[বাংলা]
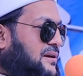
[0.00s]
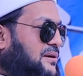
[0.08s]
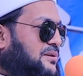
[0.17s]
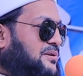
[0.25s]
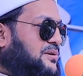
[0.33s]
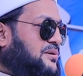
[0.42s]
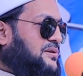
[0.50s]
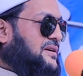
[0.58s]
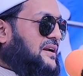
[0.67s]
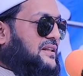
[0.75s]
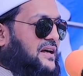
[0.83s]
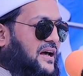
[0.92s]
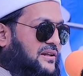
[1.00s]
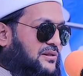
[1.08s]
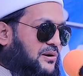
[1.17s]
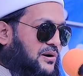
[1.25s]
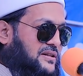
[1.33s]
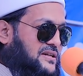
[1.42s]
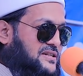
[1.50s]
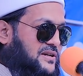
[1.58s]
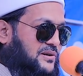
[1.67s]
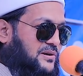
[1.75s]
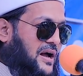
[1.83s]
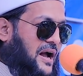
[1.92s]
কিন্তু নির্ধারিত কথা
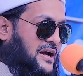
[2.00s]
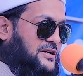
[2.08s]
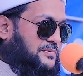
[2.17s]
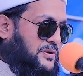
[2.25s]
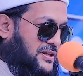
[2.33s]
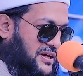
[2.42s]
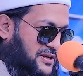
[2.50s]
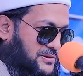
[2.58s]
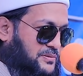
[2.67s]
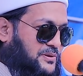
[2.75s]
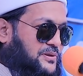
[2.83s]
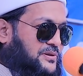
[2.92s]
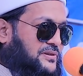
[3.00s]
ছিল আকাশপথে আসব